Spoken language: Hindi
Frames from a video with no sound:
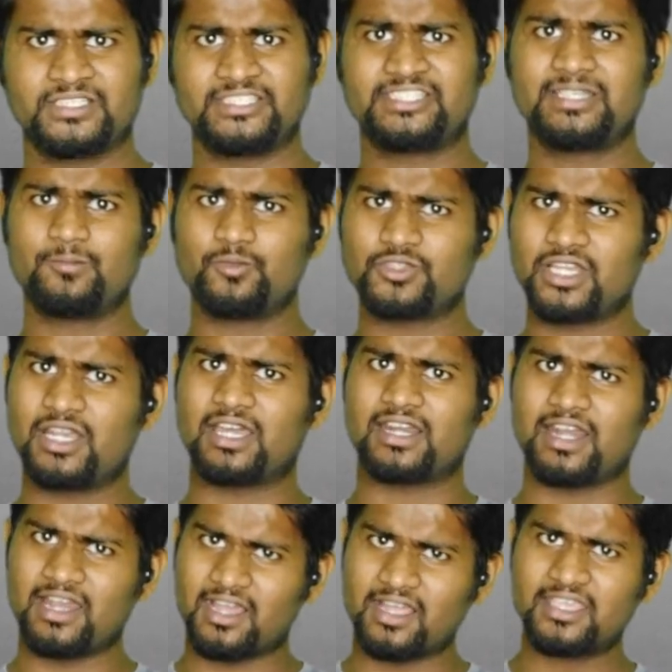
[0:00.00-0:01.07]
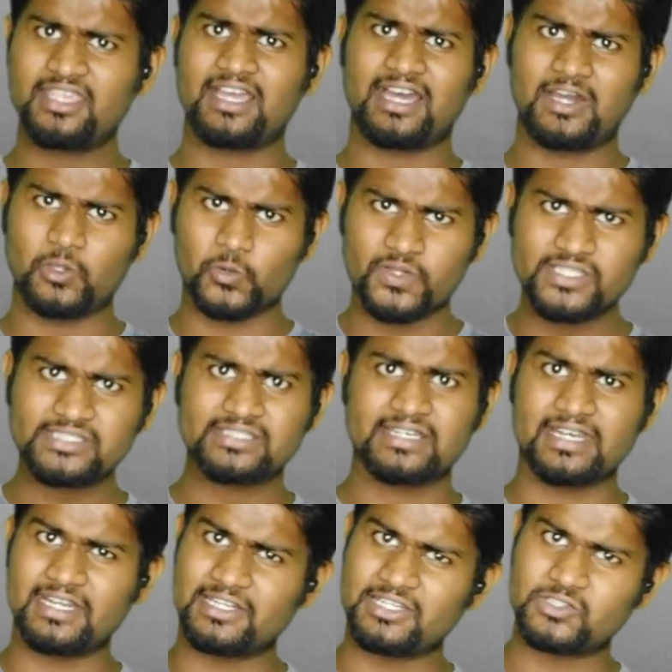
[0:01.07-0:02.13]
जिससे मुझे लगने लगा कि हाँ रोडिस
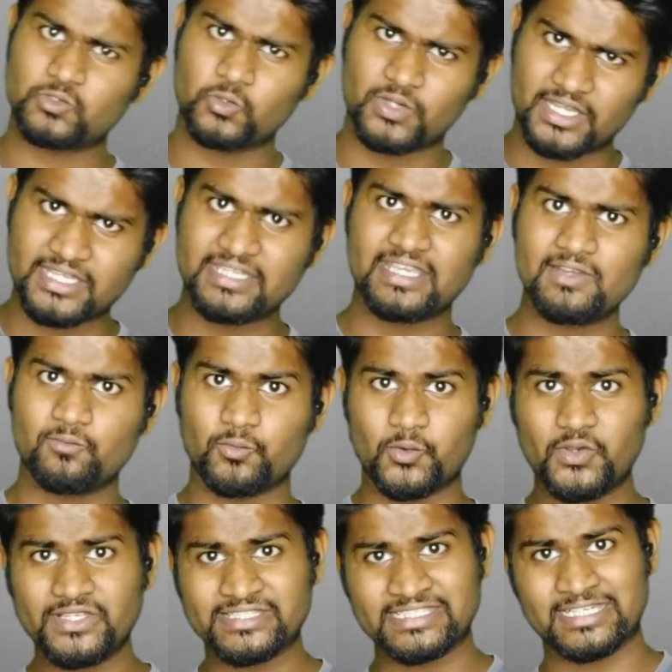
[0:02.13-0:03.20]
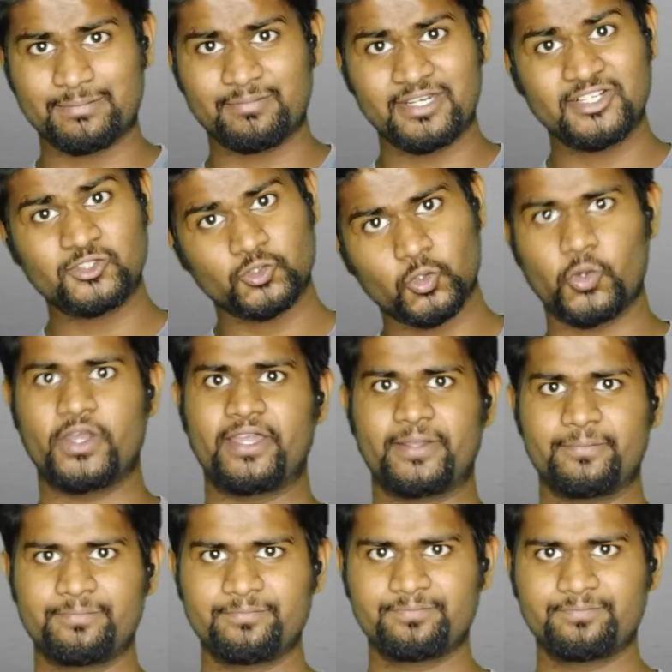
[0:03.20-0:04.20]
रियलिटी शो नहीं है वो स्क्रिप्टेड शो है